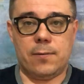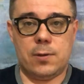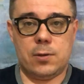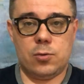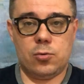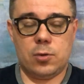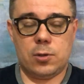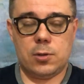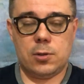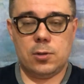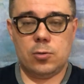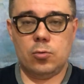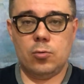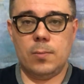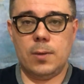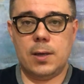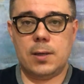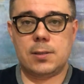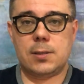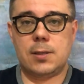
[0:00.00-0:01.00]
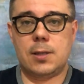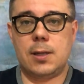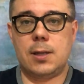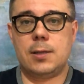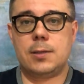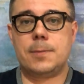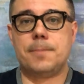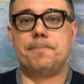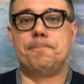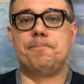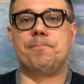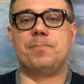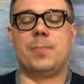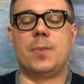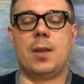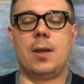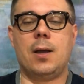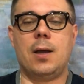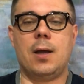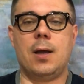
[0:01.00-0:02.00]
Государственной Думы касалось
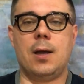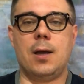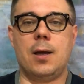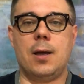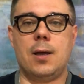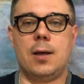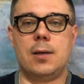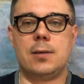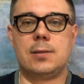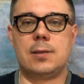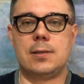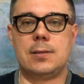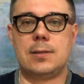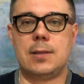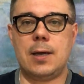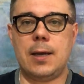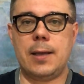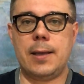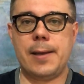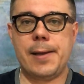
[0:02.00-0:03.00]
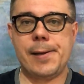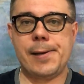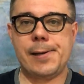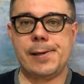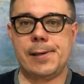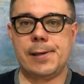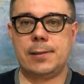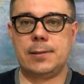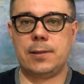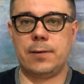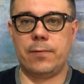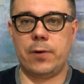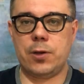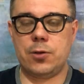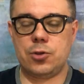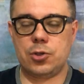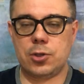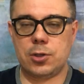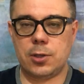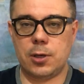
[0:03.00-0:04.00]
Э, создание
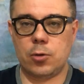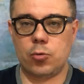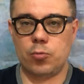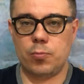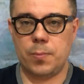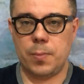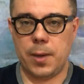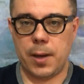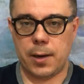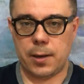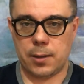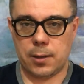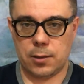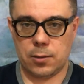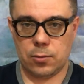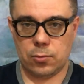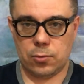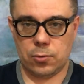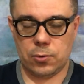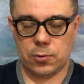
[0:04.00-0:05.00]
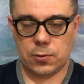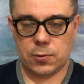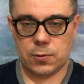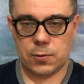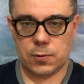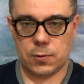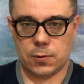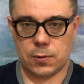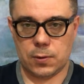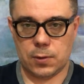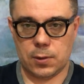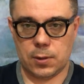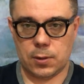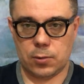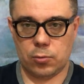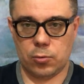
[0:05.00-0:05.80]
Таврической губернии, ну то есть э,